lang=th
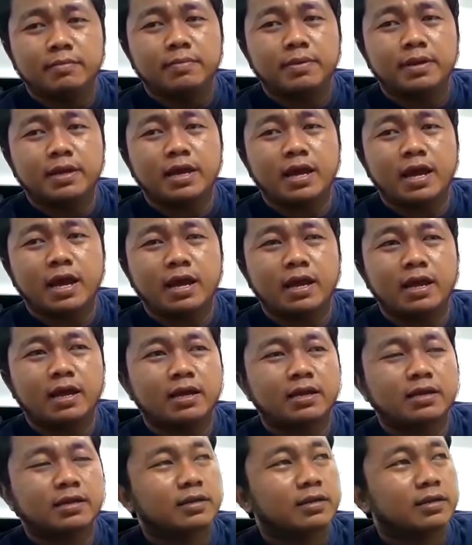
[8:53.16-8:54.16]
ไปหา
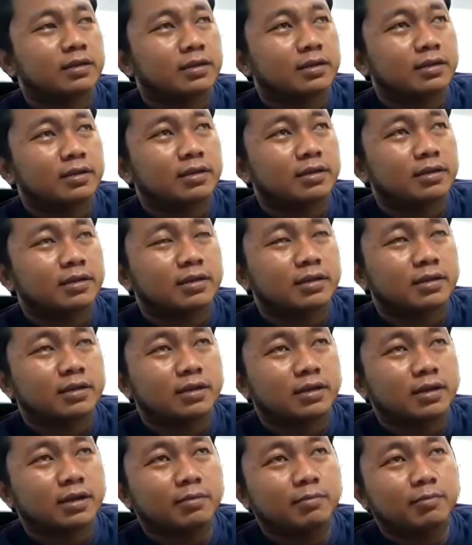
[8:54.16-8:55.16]

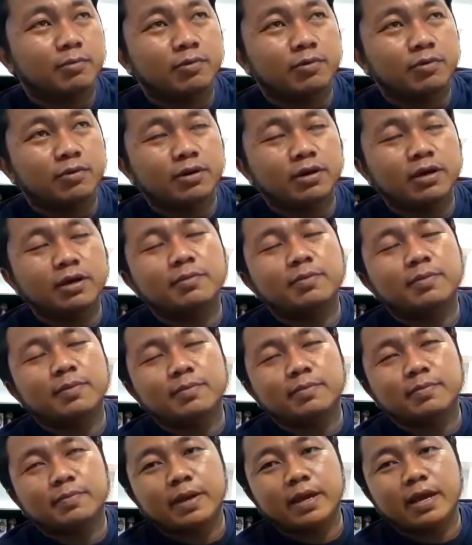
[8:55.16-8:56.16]
ขโมยเอ้ย
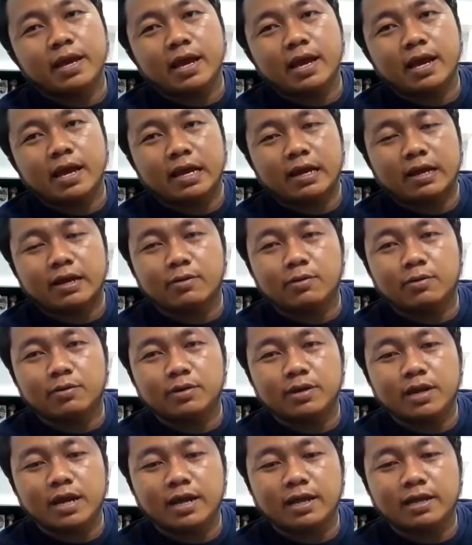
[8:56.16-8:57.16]
ไปหาขุด
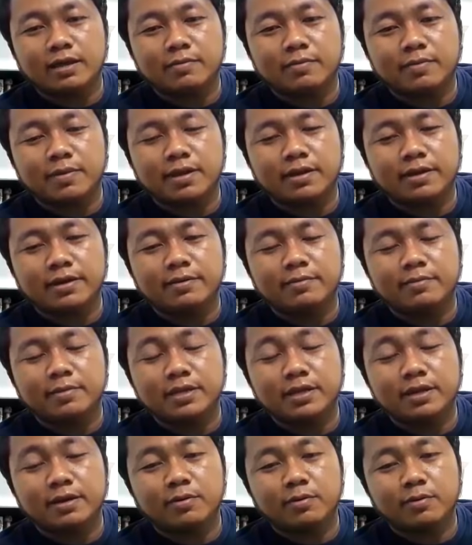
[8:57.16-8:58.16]
ได้ไปเอ้ยไม่
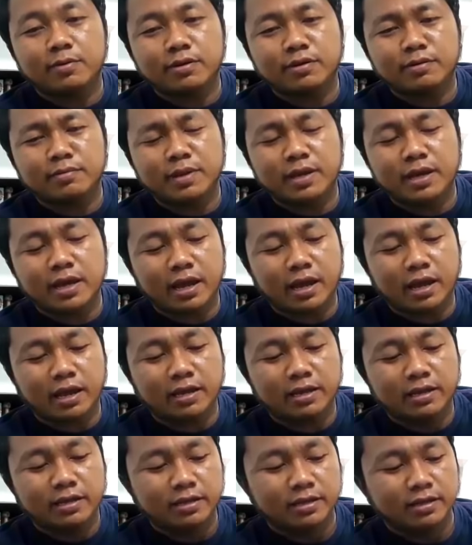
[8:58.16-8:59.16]
ใช่ขุดไปหา
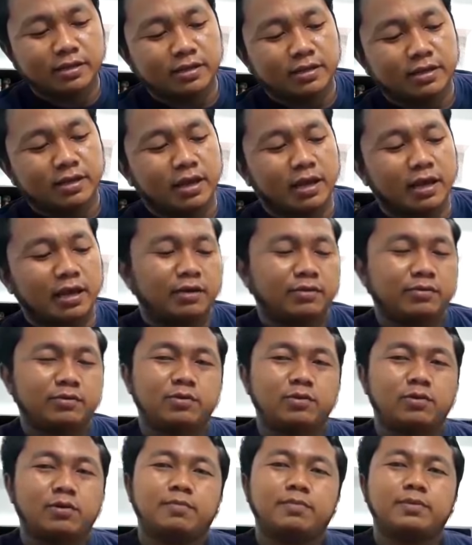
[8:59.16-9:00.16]
เอา
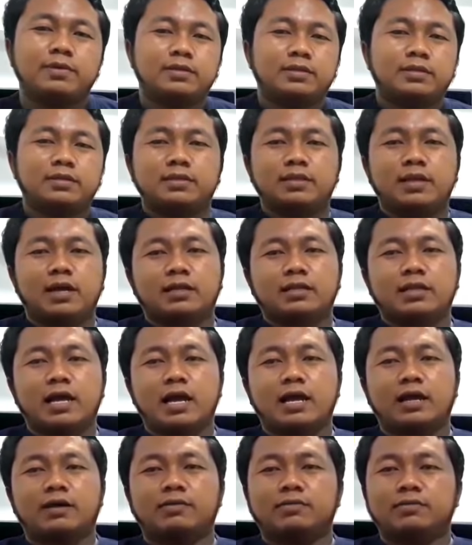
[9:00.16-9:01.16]
จอบไปถาก
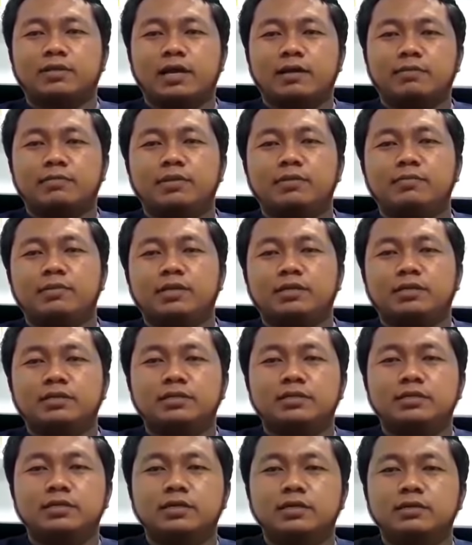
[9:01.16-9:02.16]
ถากเอาตามที่มัน
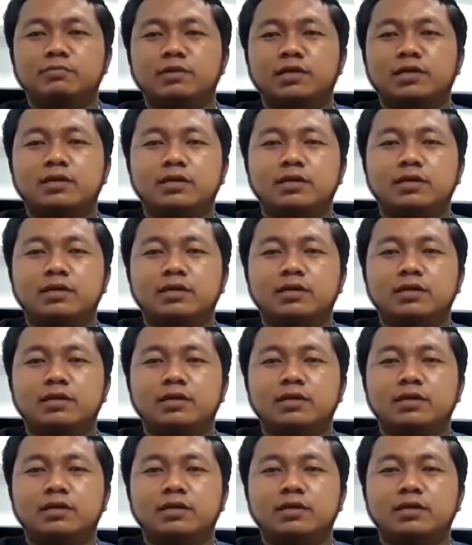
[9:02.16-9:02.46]
ชื้นๆมัน